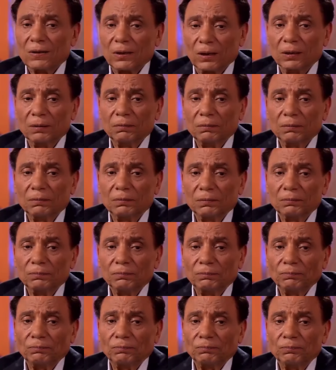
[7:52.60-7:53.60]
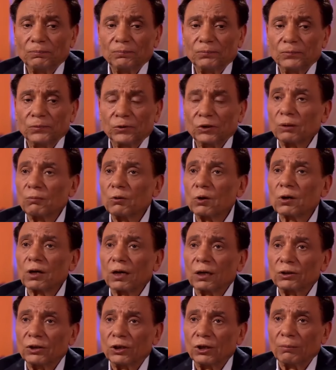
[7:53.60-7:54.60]
طيب انت
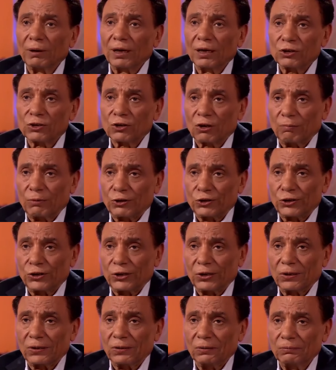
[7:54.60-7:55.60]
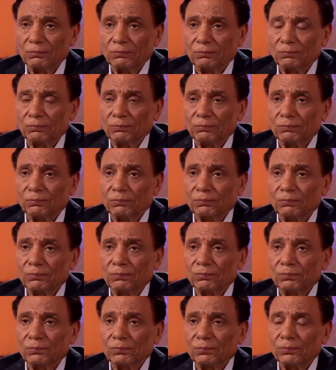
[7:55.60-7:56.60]
بكره هتيجي معايا شرم الشيخ
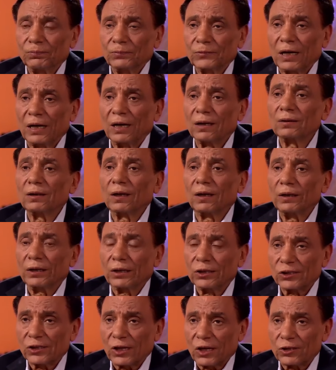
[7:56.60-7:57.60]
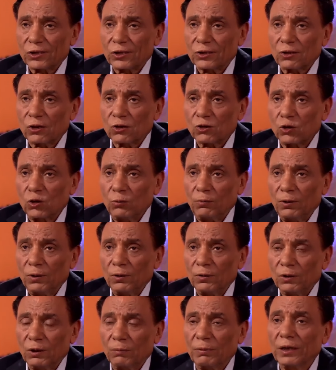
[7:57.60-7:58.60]
هعدي عليك الساعه 6
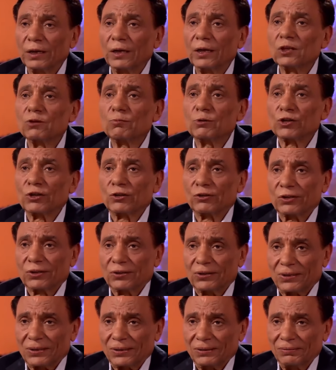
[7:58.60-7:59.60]
الصبح تبقى جاهز بشنطتك